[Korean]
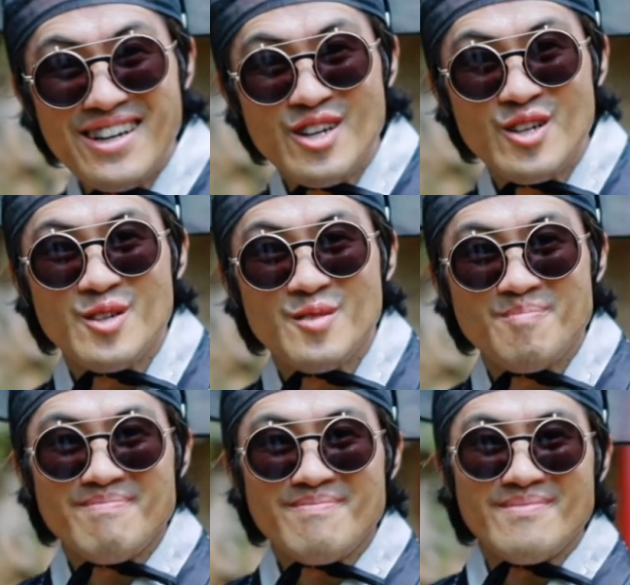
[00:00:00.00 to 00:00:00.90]
또 무슨
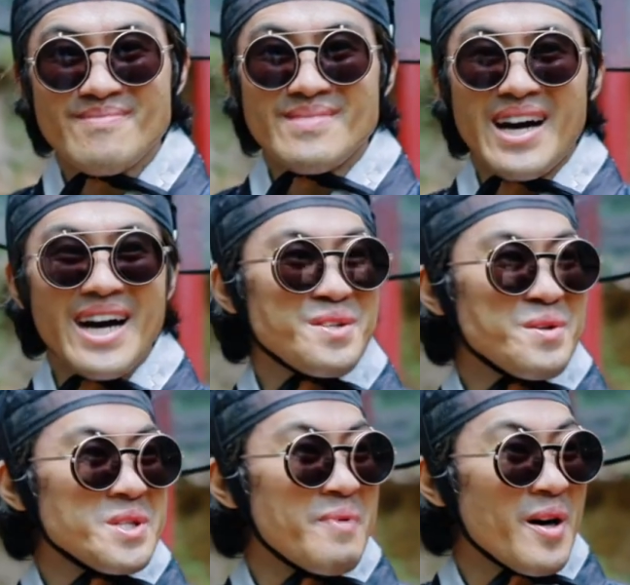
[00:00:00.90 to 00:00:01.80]
일이신가요? 아,
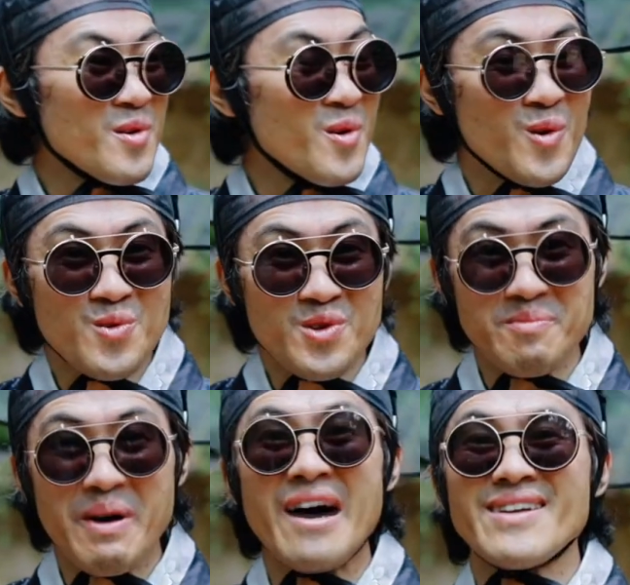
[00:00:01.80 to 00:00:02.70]
이곳이 바로 우리
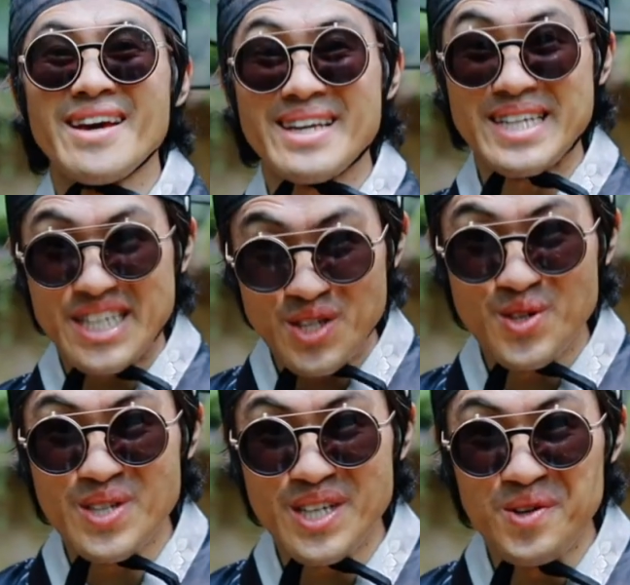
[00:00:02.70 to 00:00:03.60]
마을의
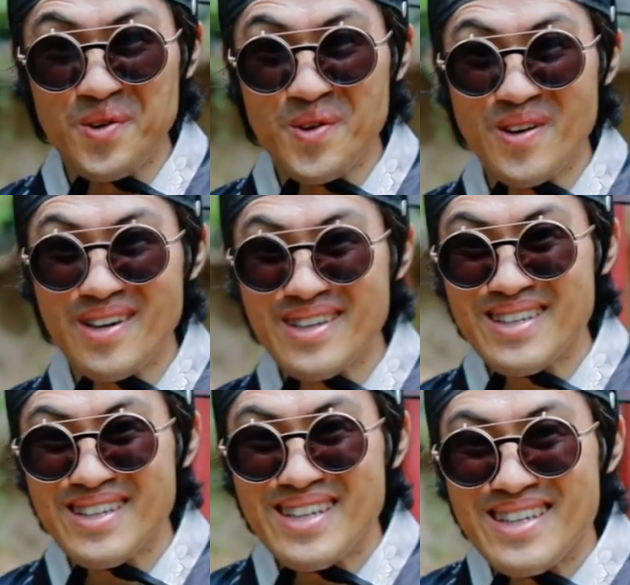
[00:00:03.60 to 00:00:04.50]
기지국이요.
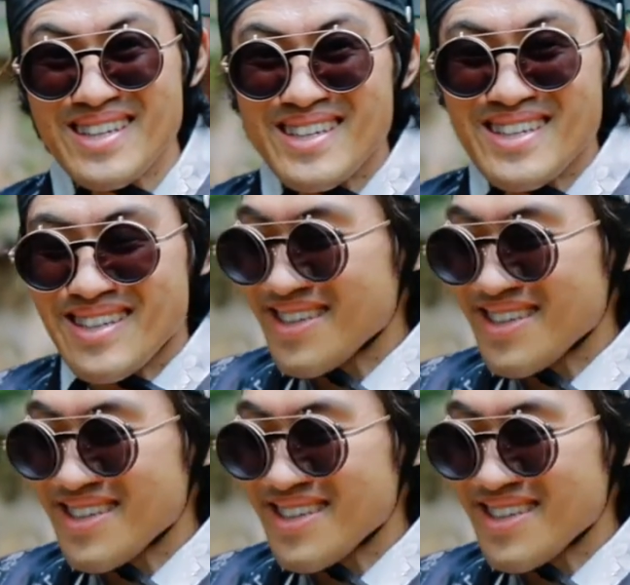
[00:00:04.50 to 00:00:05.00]
기지국, 와.